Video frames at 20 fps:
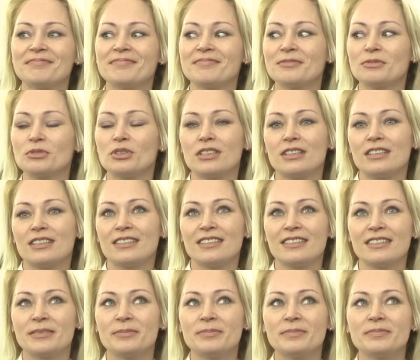вот
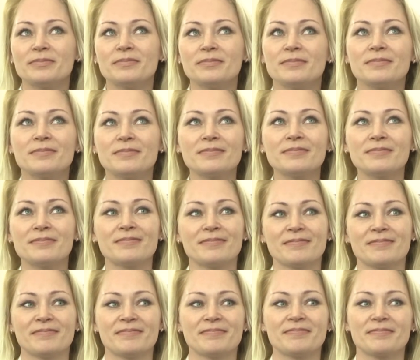это,
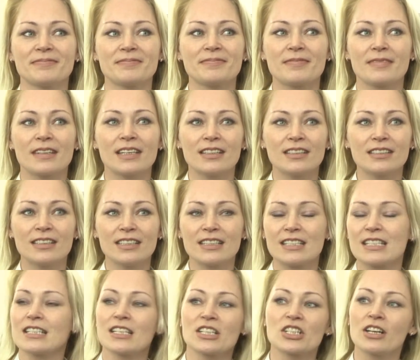это,
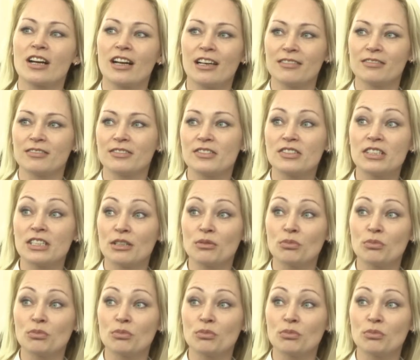это зашкаливают все